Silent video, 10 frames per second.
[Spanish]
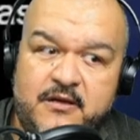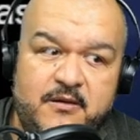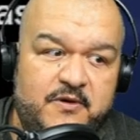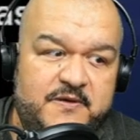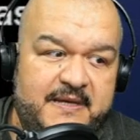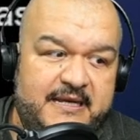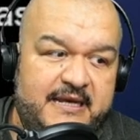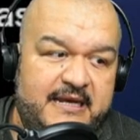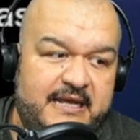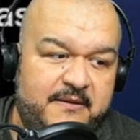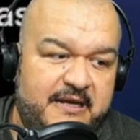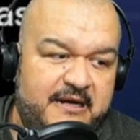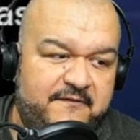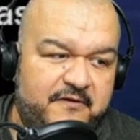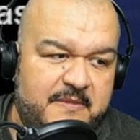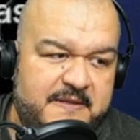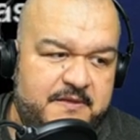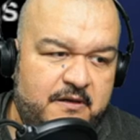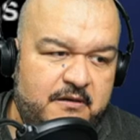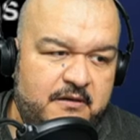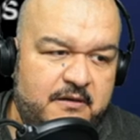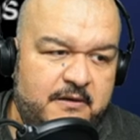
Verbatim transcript: Pues viene el link, viene la información